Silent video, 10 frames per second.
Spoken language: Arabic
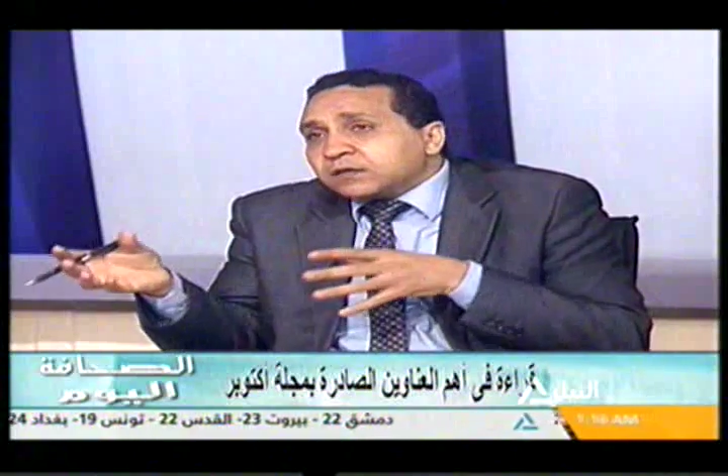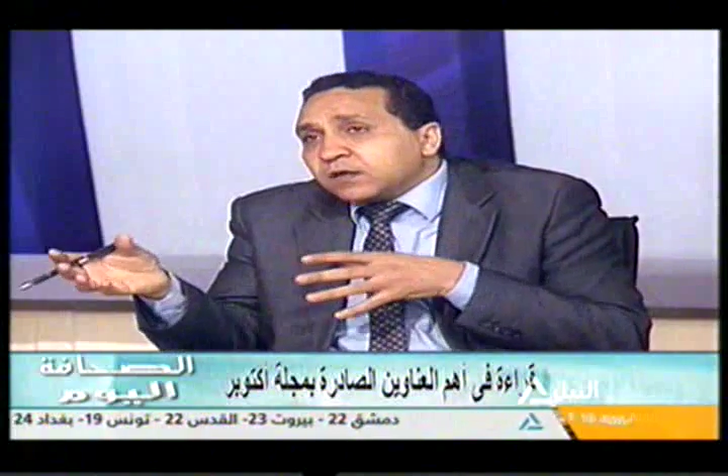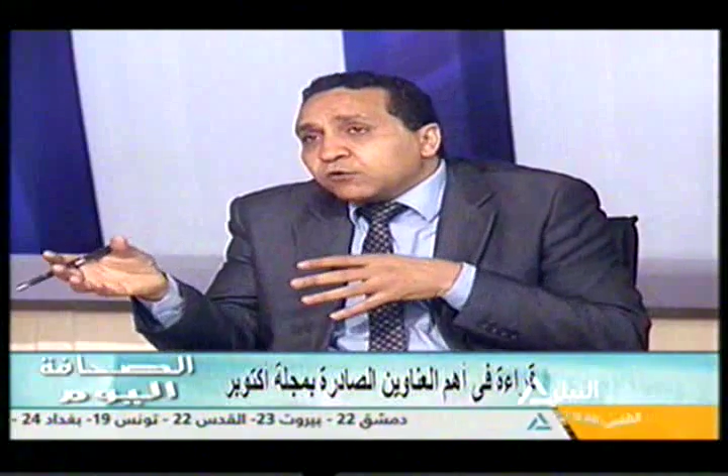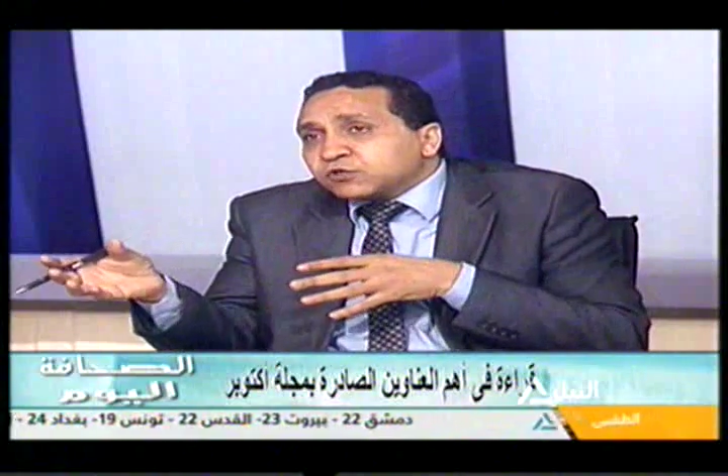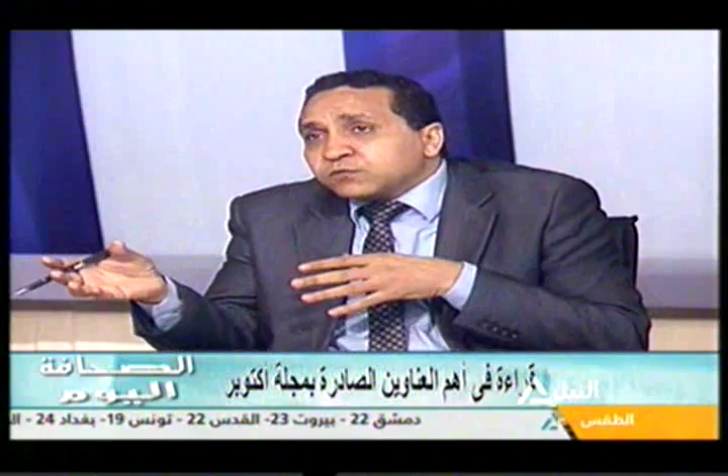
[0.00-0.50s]

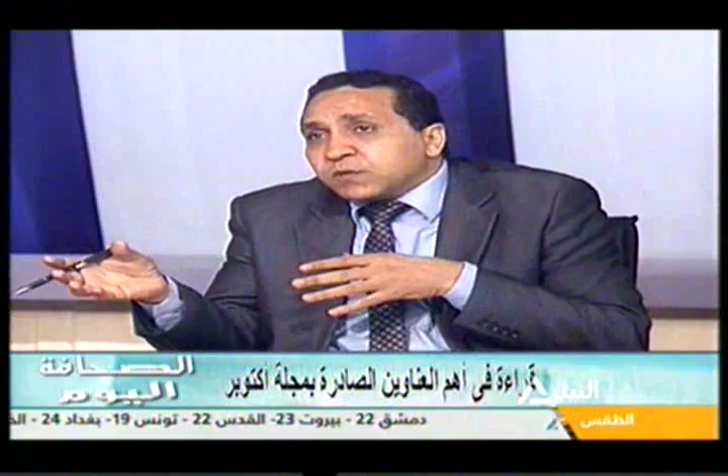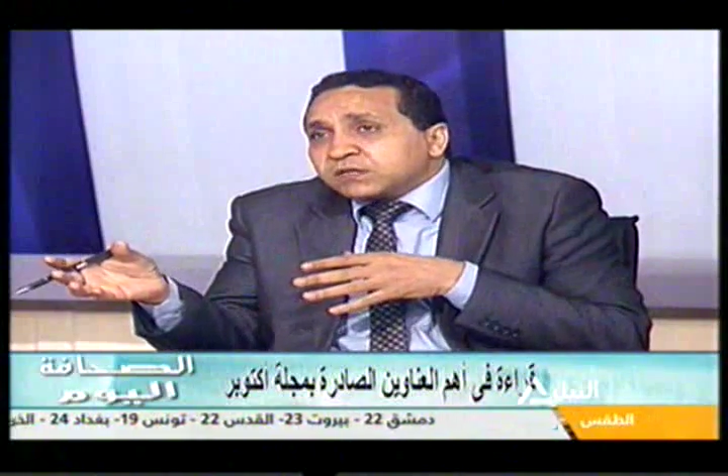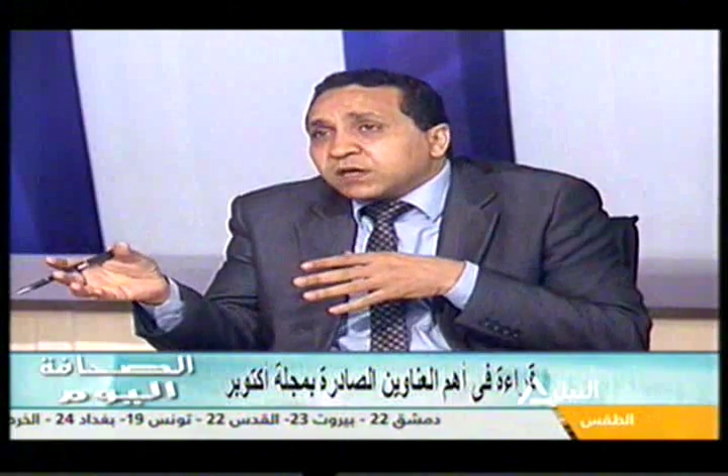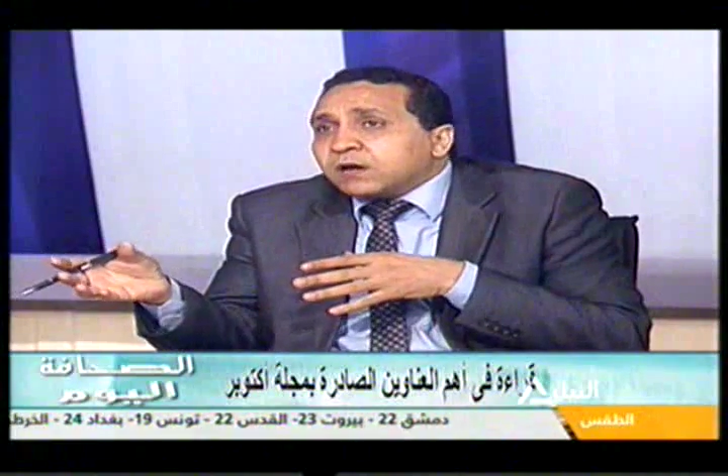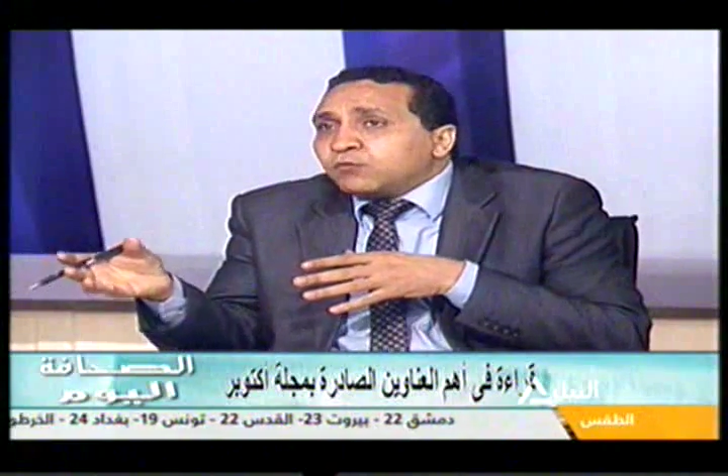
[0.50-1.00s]
تخص
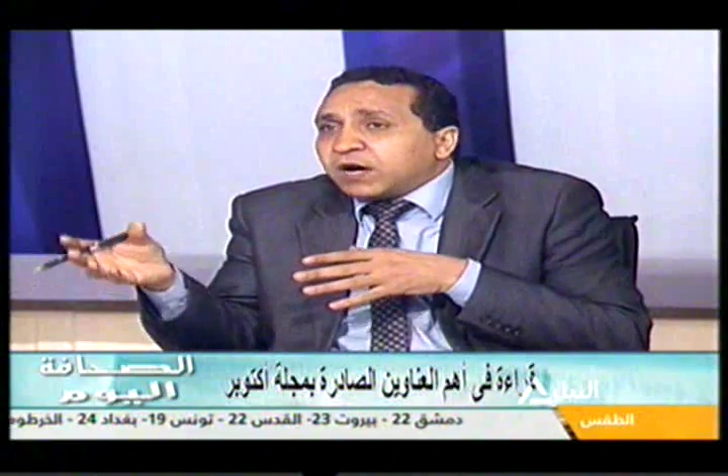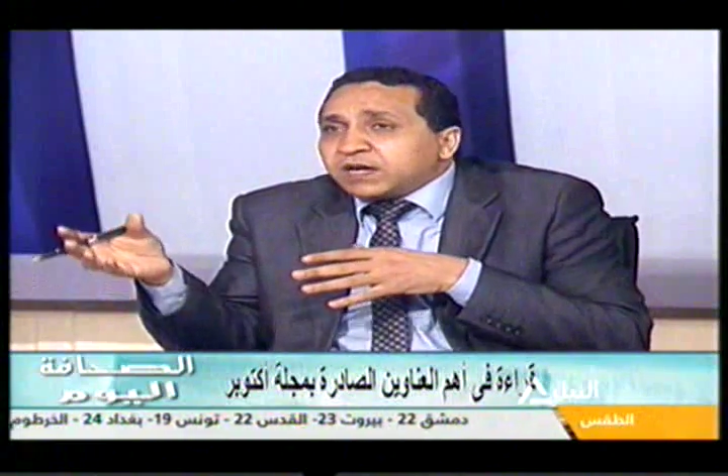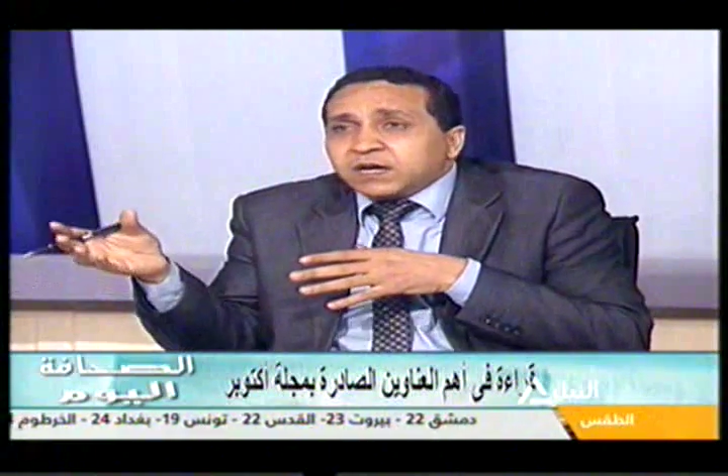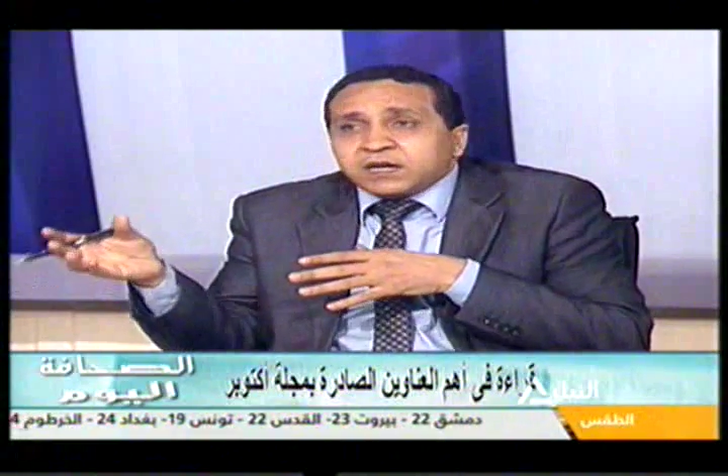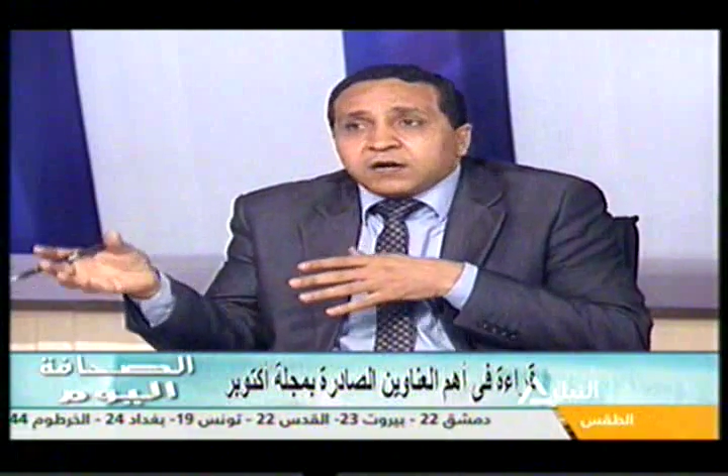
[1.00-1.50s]
منطقه
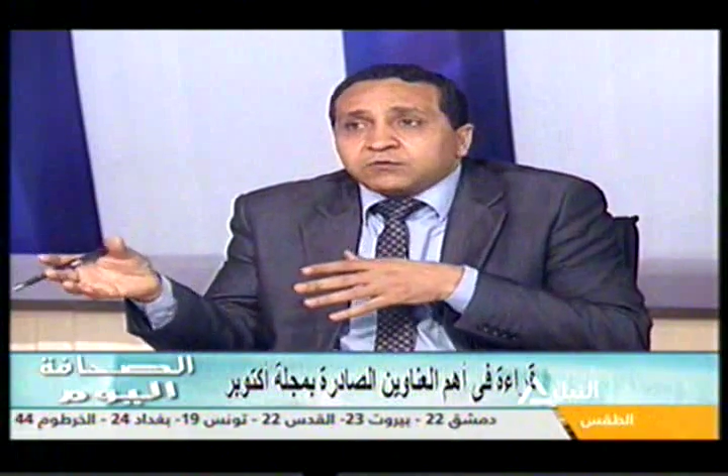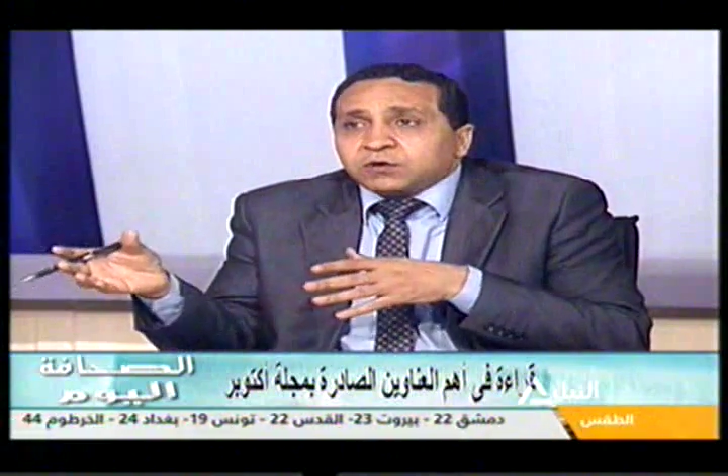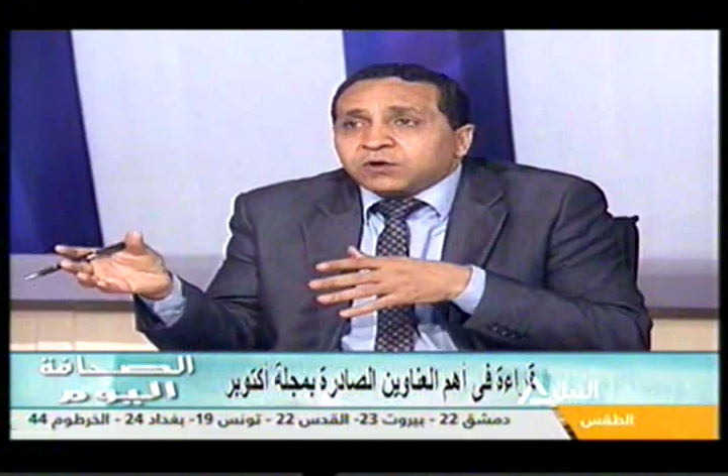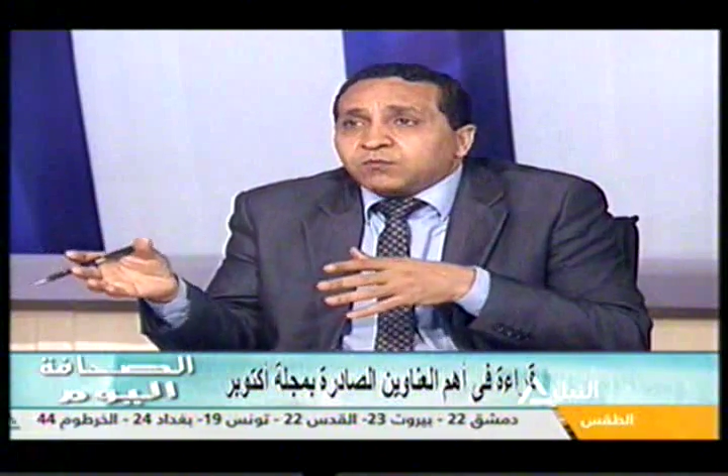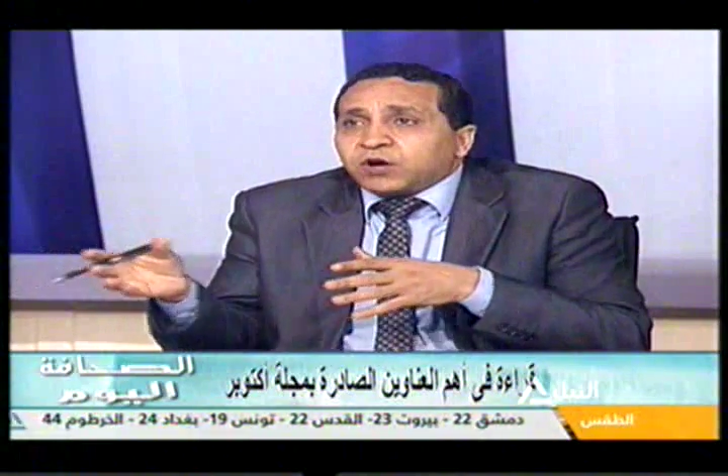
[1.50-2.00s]
معينه او
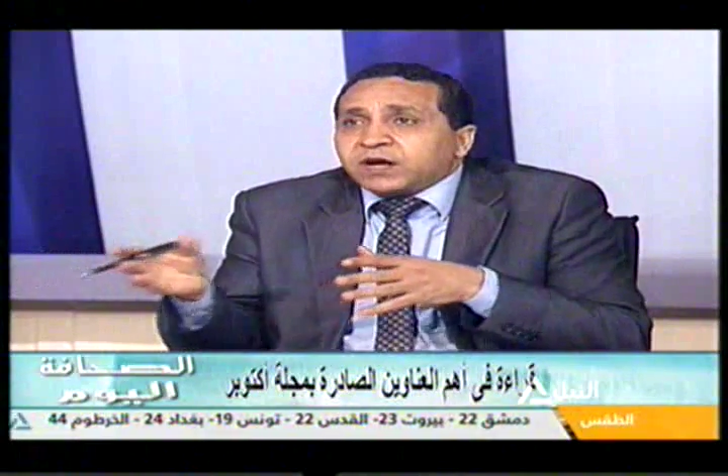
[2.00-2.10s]
دوله